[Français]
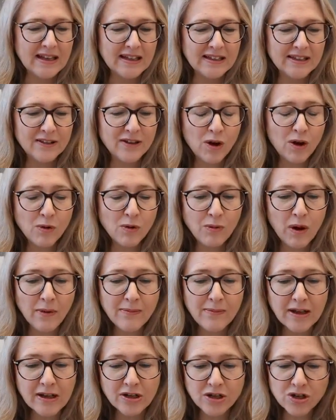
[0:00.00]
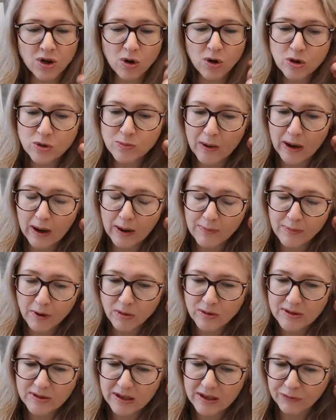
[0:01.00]
Donc, première chose par rapport
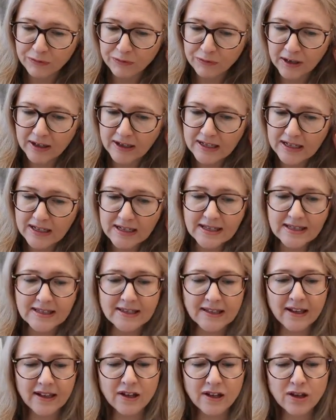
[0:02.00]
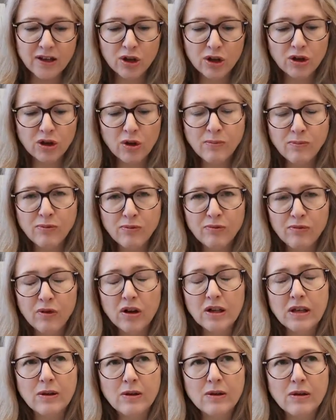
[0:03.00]
aux enfants, c'est de pouvoir
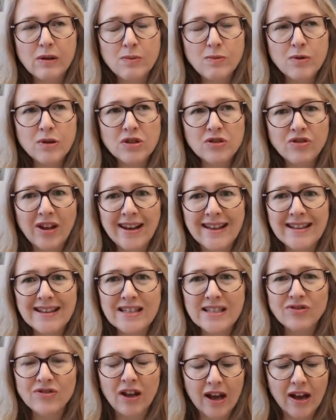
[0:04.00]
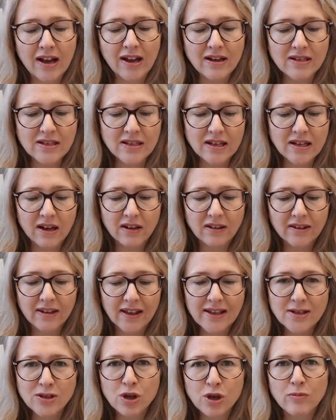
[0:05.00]
qu'ils puissent faire la différence entre
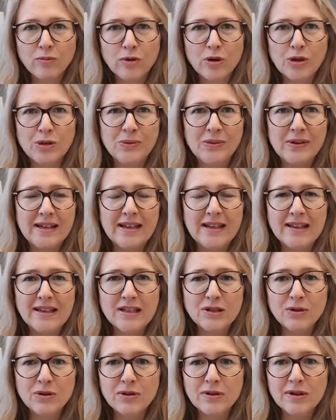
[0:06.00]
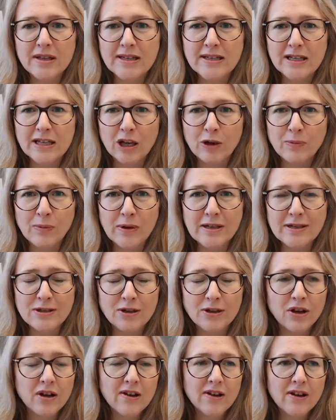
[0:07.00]
qu'est-ce qu'un besoin et qu'est-ce qu'un désir. Parce que
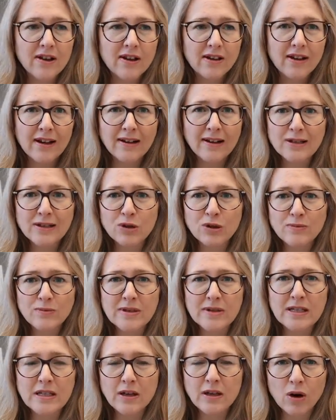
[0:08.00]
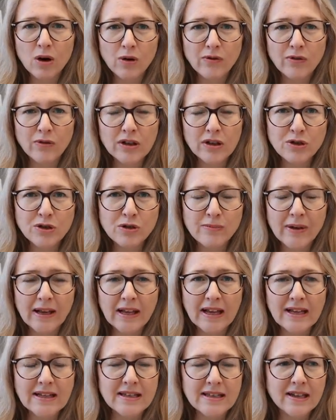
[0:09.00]
quand ils sont petits, qu'on va dans un
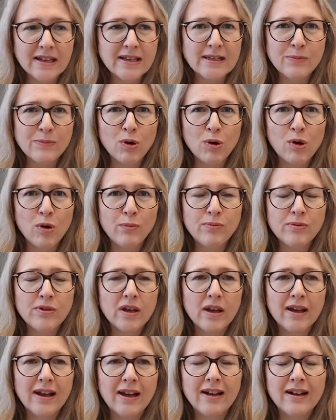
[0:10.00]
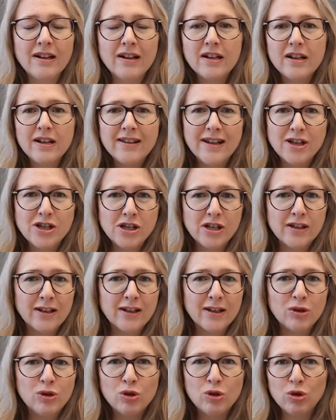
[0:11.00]
magasin, c'est pas compliqué, hein? Ils achèteraient
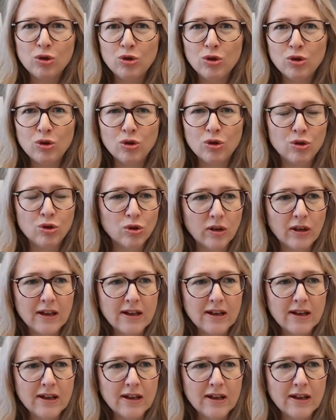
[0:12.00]
tout, tout, tout, tout, tout.